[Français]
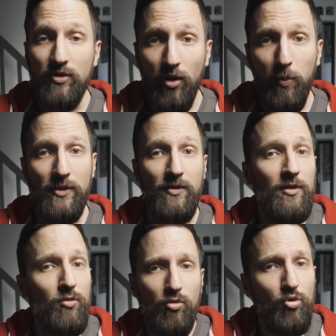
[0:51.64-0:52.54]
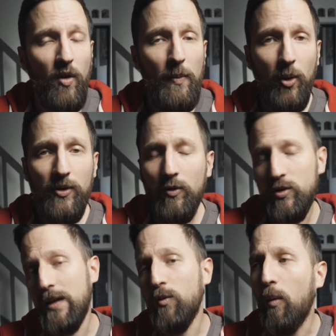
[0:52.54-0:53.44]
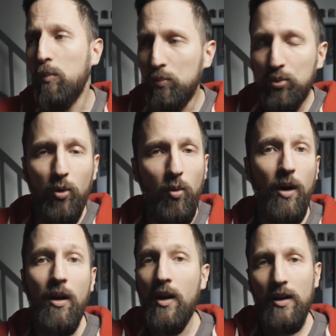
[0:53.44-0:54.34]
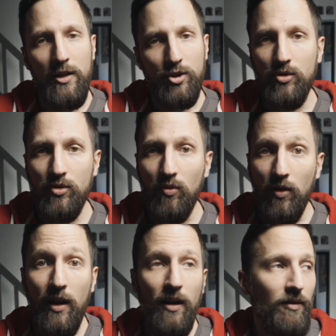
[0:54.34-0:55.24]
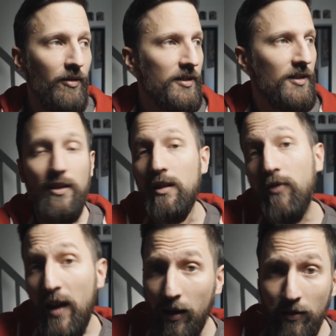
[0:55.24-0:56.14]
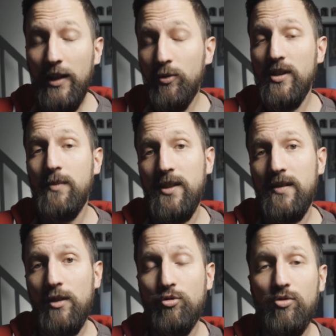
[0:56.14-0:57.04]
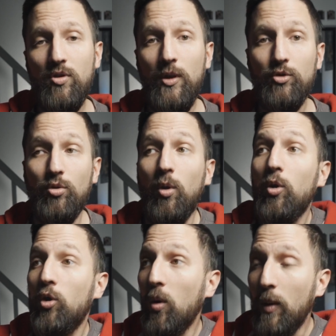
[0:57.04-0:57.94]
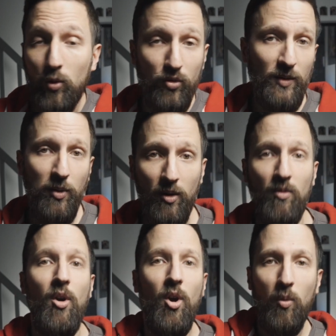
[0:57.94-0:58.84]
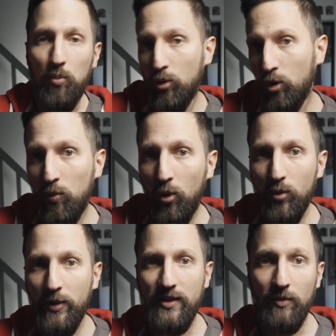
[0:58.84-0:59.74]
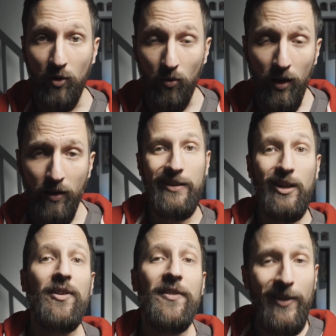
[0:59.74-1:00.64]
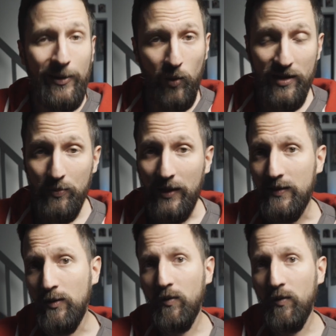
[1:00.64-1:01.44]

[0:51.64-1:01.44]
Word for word: sort, parce que c'est toujours important de savoir pourquoi les choses sont là avant d'essayer de les faire. Hein. La deuxième, ça sera justement sur comment on s'y prend pour reproduire ces bandes noires. Et en fait dans la troisième partie,